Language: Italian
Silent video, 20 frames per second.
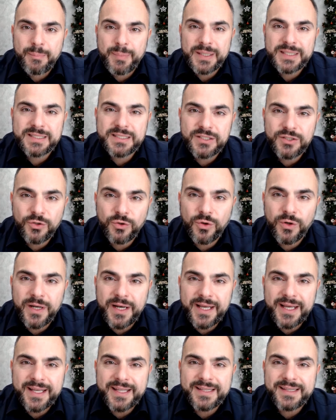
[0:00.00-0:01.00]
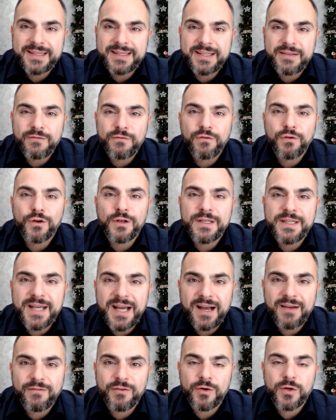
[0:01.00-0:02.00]
passione, che ti
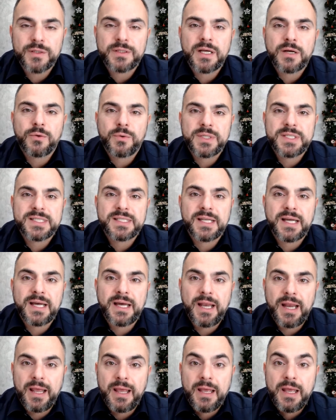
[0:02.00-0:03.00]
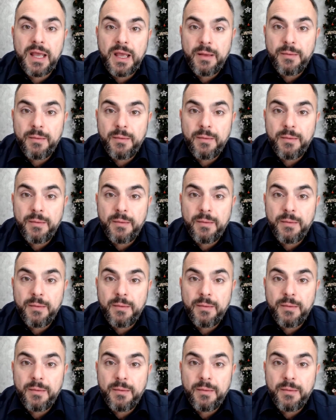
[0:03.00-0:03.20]
invogliavano ad acquistare.